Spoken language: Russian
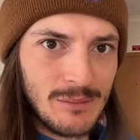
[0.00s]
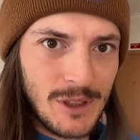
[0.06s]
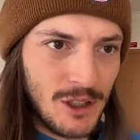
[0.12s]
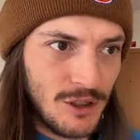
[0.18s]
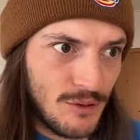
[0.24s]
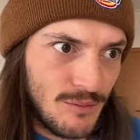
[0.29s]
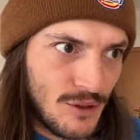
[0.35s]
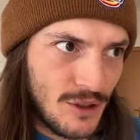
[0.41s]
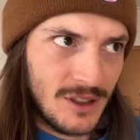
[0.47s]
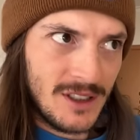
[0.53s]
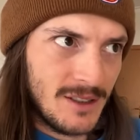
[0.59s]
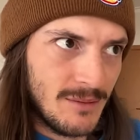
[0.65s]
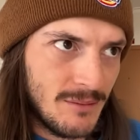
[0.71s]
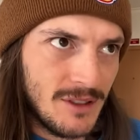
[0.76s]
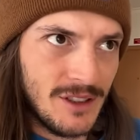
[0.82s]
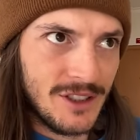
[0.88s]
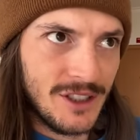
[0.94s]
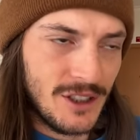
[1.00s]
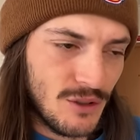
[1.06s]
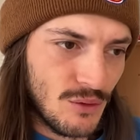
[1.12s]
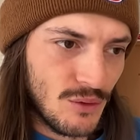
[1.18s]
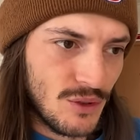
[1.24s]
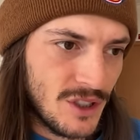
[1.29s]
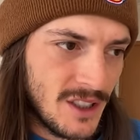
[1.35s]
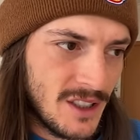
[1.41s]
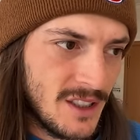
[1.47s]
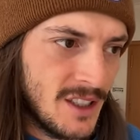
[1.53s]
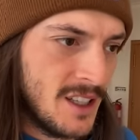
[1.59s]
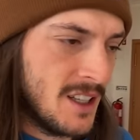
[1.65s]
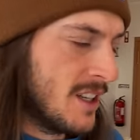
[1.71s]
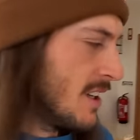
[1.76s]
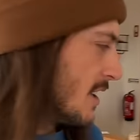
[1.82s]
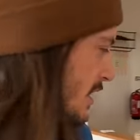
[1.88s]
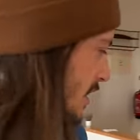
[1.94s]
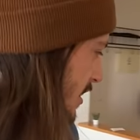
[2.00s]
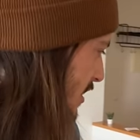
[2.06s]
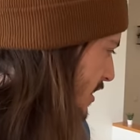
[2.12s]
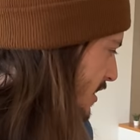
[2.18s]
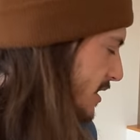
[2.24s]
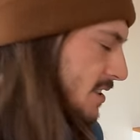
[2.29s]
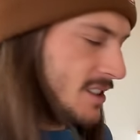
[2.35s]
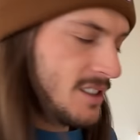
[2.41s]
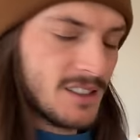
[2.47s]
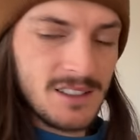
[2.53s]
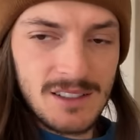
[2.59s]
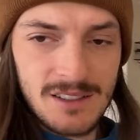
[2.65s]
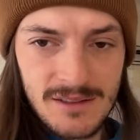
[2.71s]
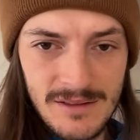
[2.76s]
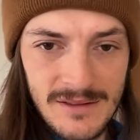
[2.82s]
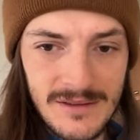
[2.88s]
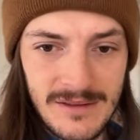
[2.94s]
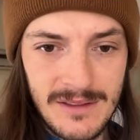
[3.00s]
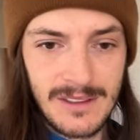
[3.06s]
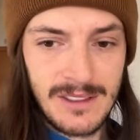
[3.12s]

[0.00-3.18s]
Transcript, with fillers: мне он просто был не нужен. И